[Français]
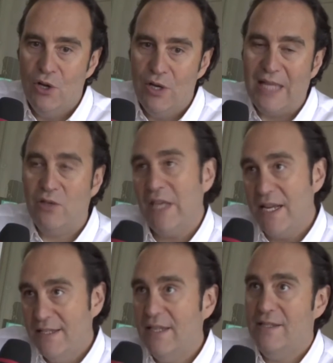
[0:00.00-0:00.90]
La
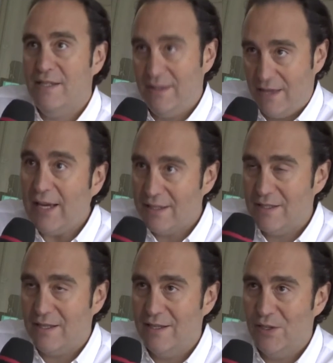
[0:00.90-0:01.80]
totalité de ces
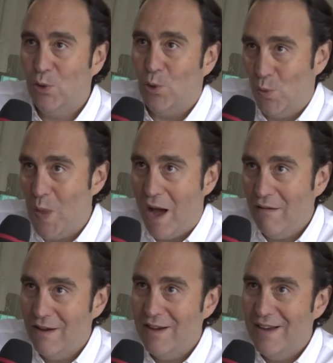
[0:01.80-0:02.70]
taxes que l'on
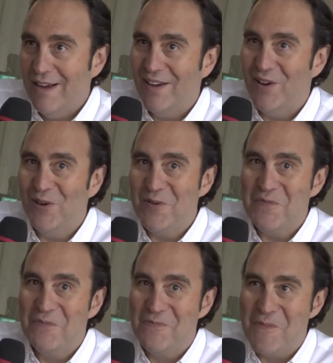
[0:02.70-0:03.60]
a, euh,
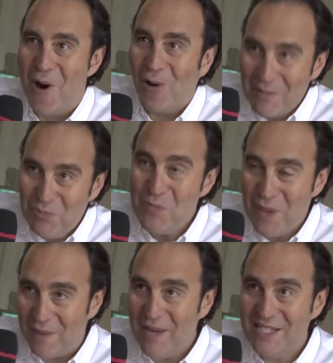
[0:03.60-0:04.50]
aurait pu
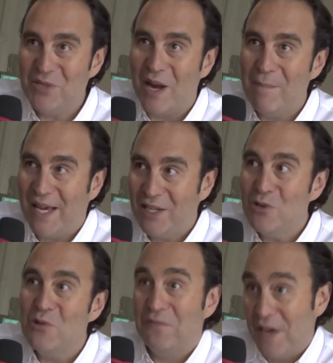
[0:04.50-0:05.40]
permettre sur la période
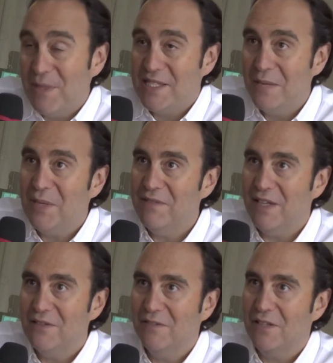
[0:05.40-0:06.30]
de faire baisser le prix de
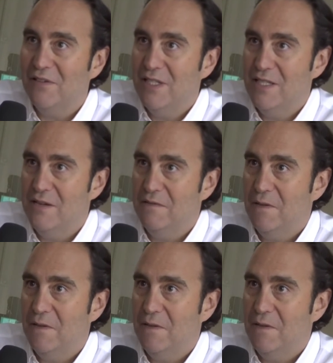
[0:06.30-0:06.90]
29,99.